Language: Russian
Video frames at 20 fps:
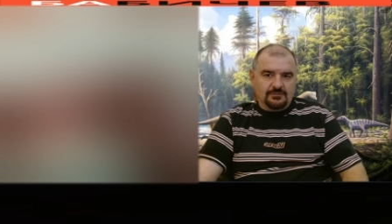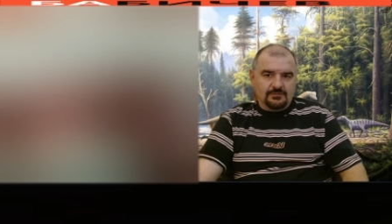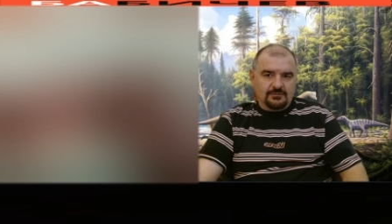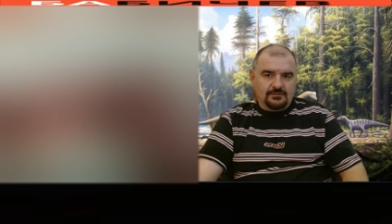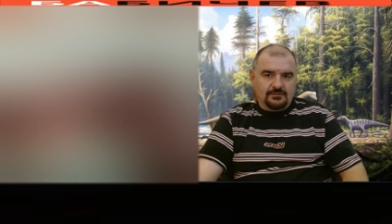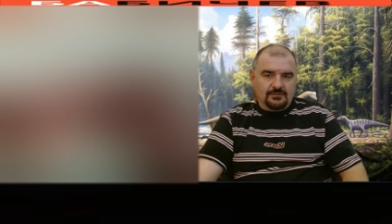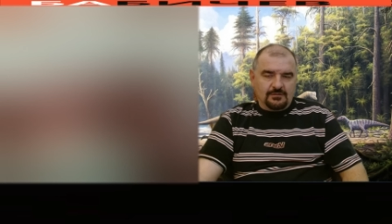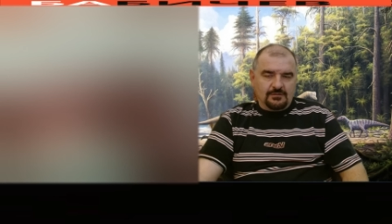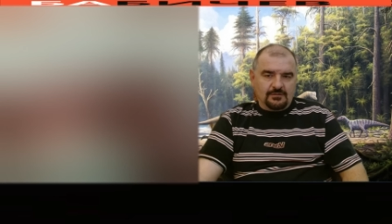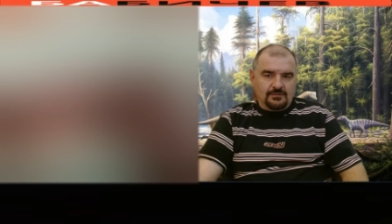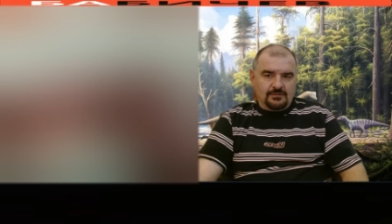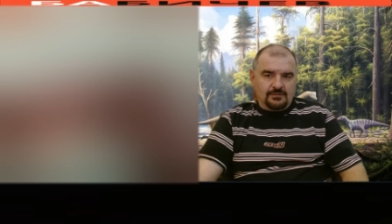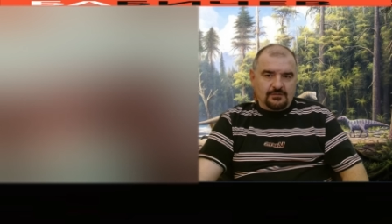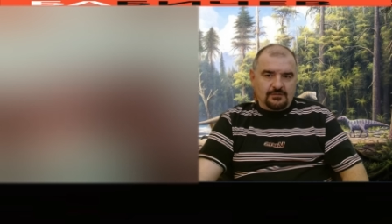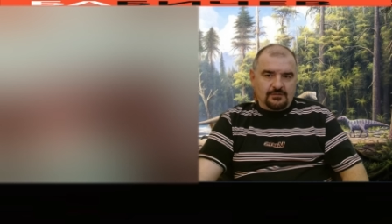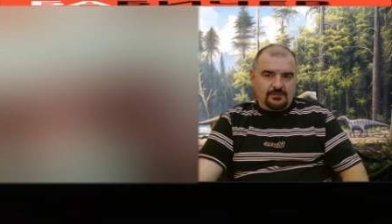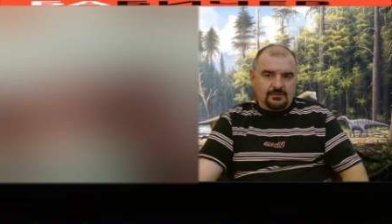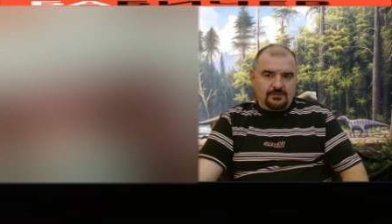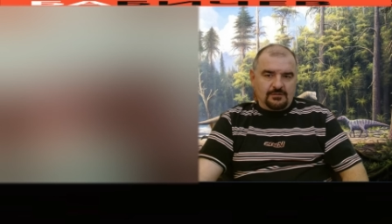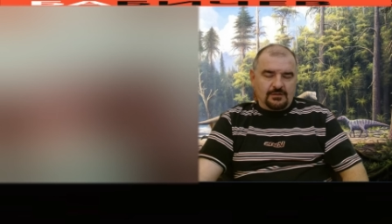Его
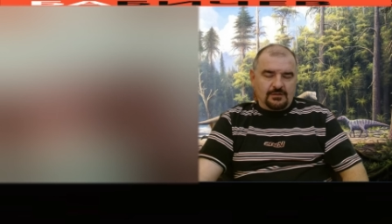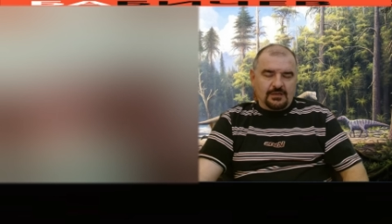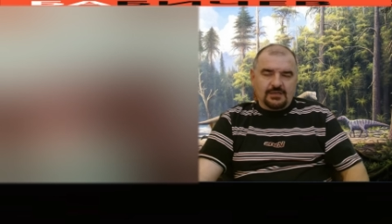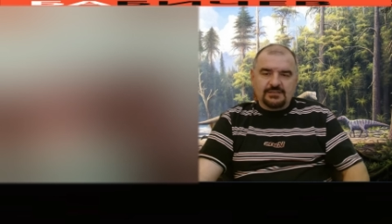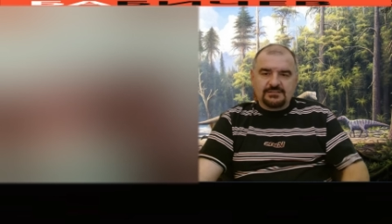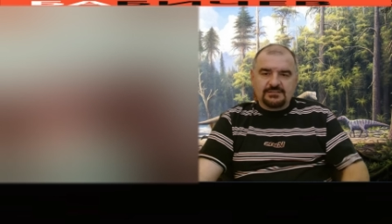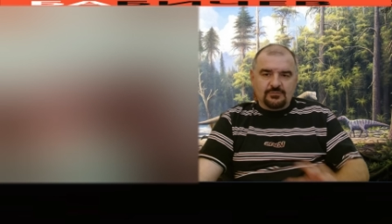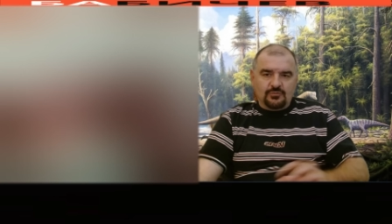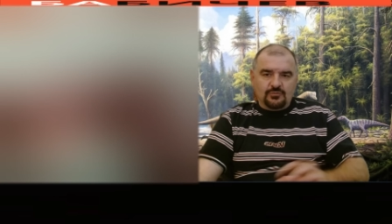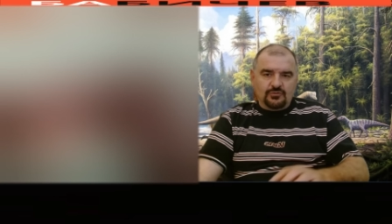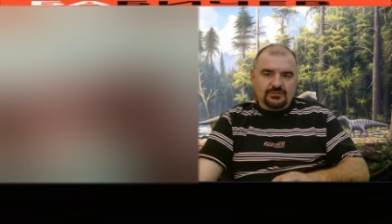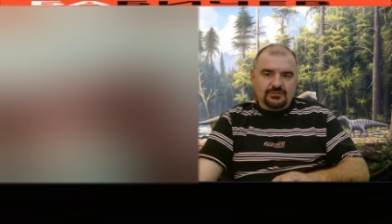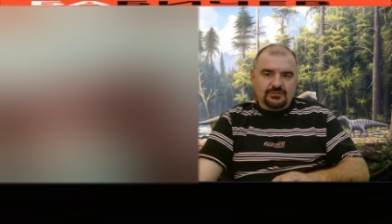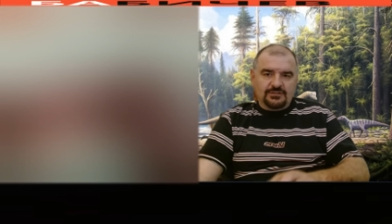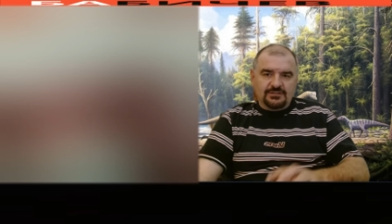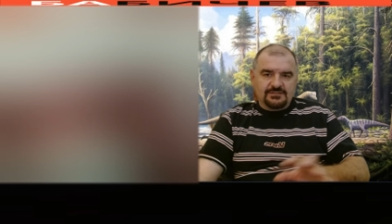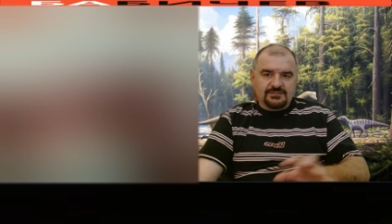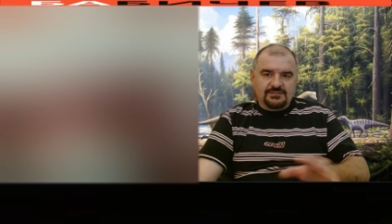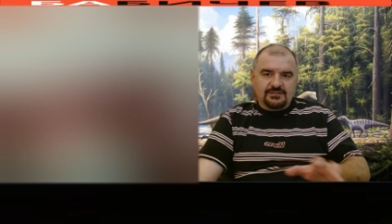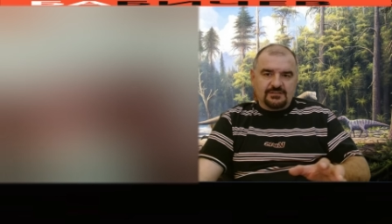застрелили, а да. если бы он это
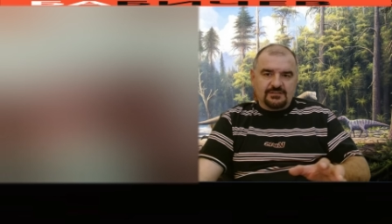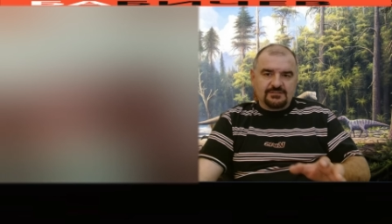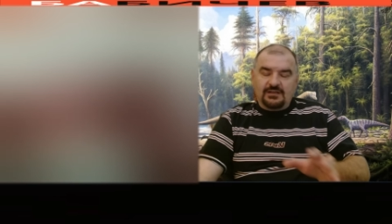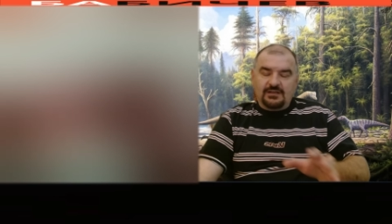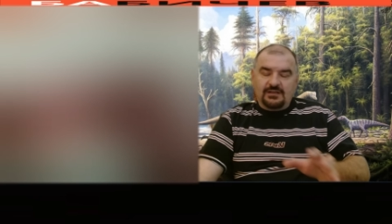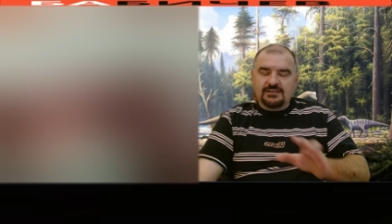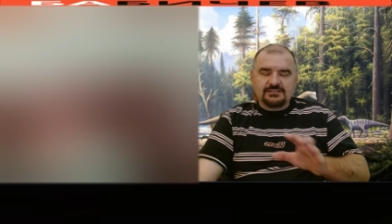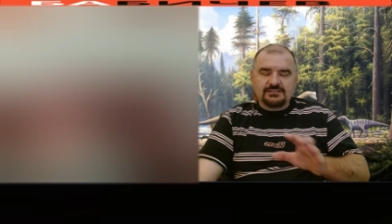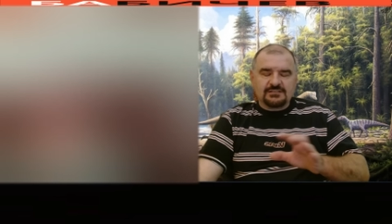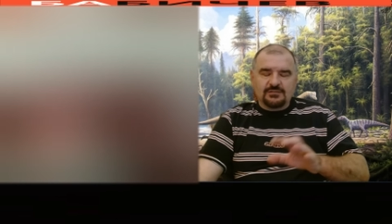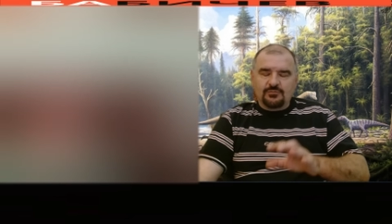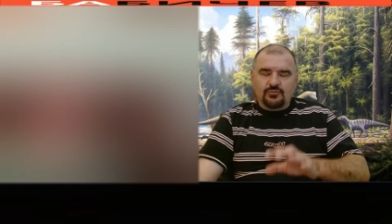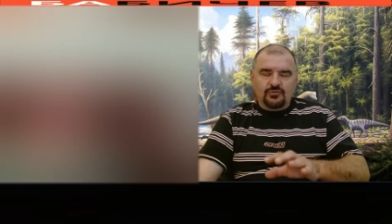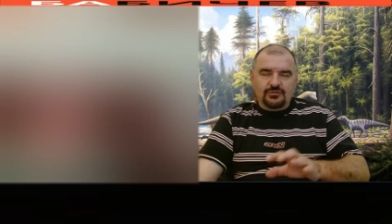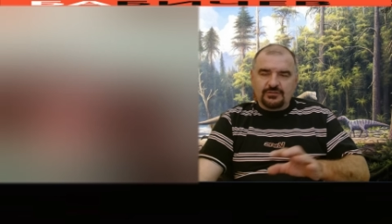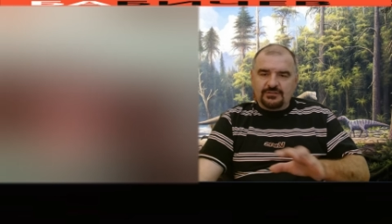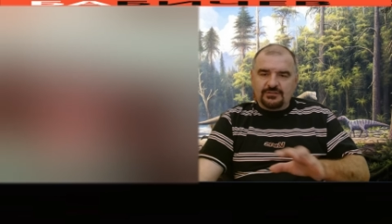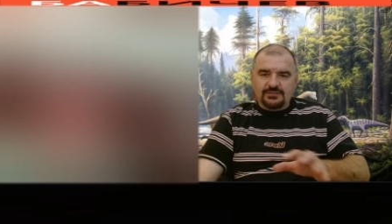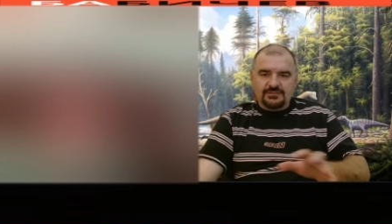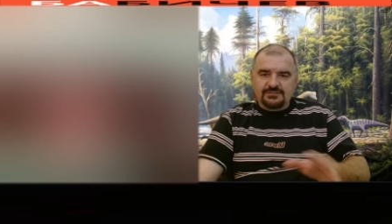не сказ... память... А если бы он
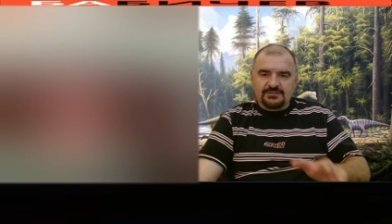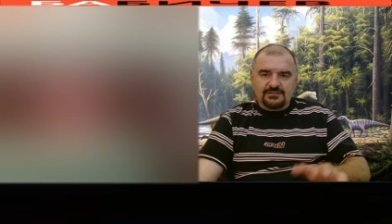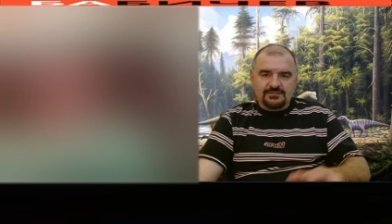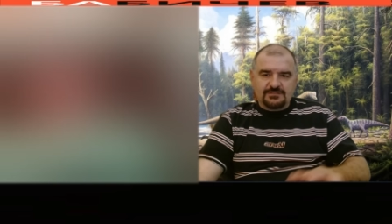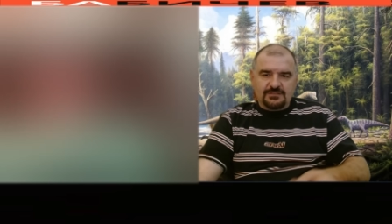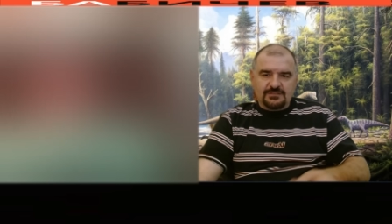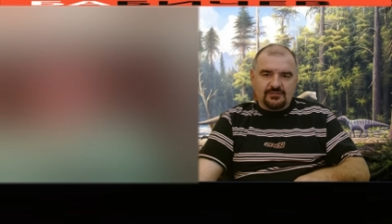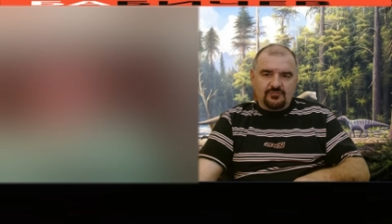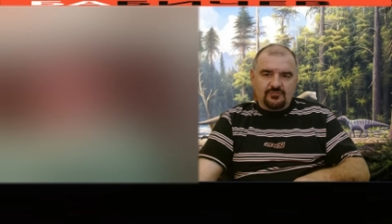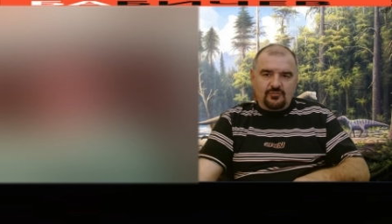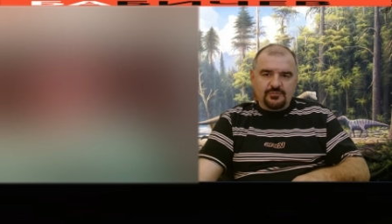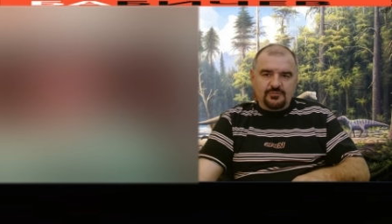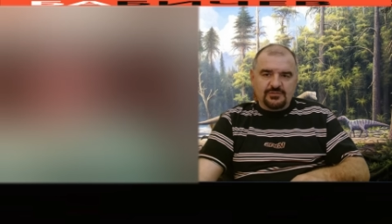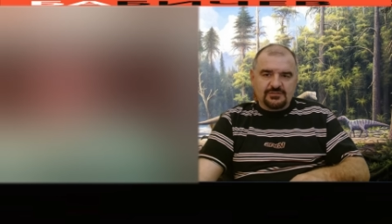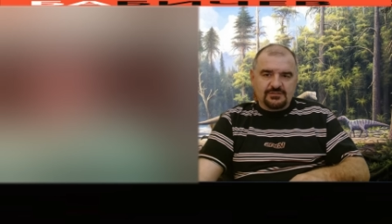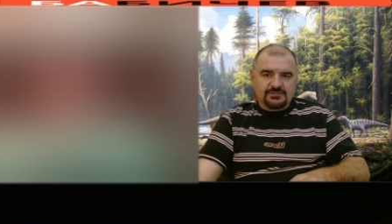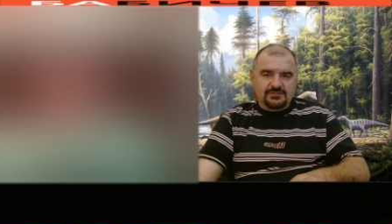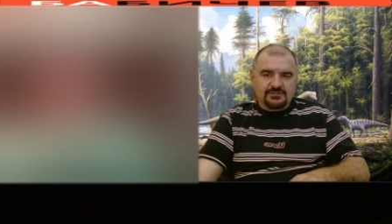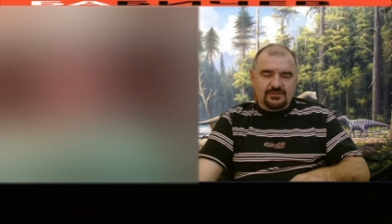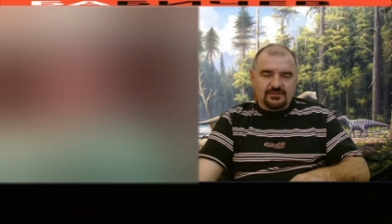это не сказал, его бы не
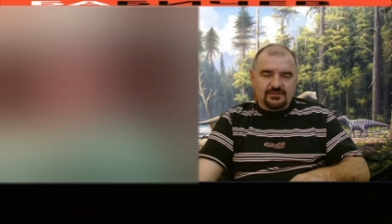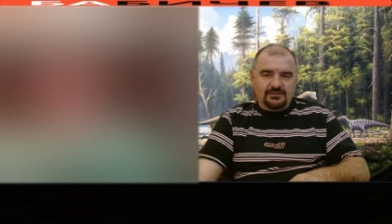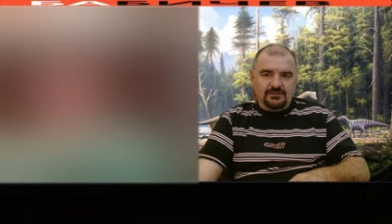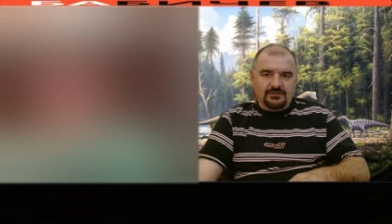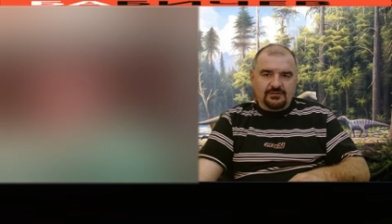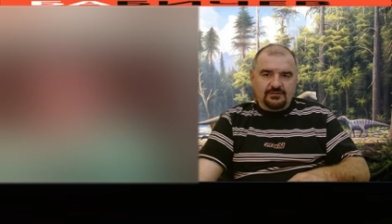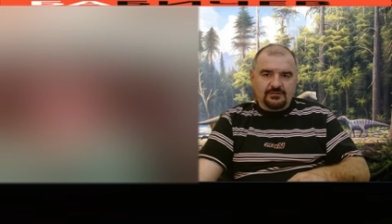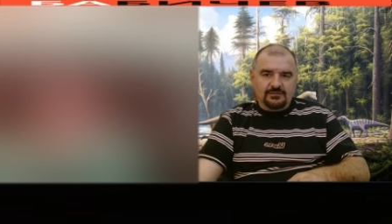застрелили?